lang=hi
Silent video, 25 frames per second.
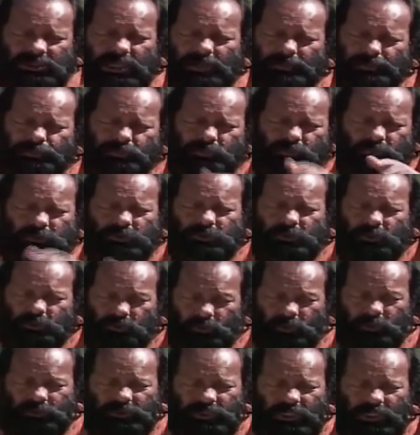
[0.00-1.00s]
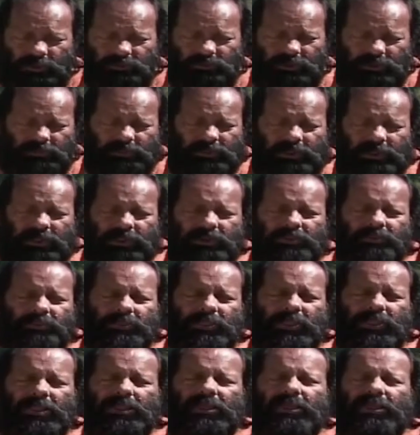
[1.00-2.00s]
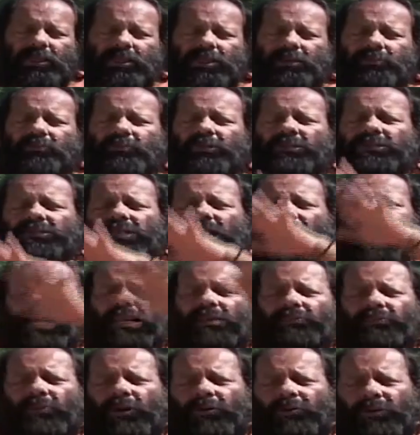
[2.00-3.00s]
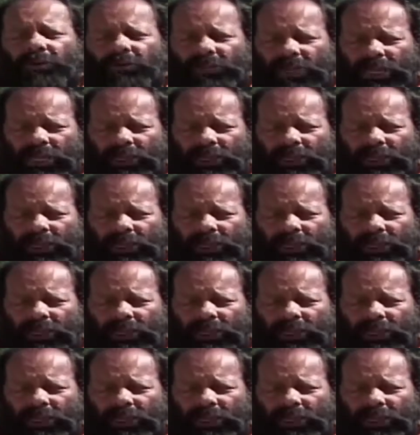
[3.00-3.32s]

सब कुछ होते हुए भी विशाल भवन